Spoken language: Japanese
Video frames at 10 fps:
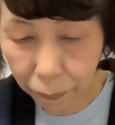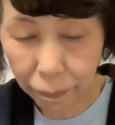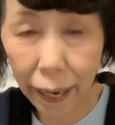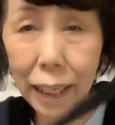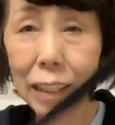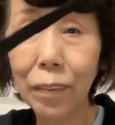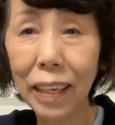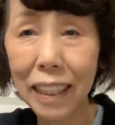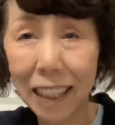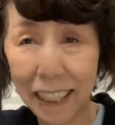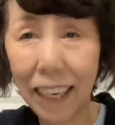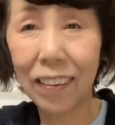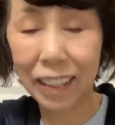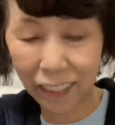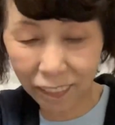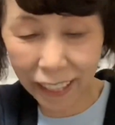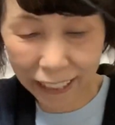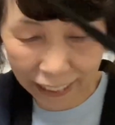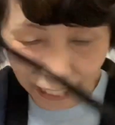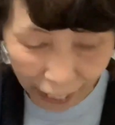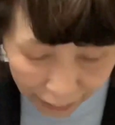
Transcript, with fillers: いっぱい伸ばしておきました、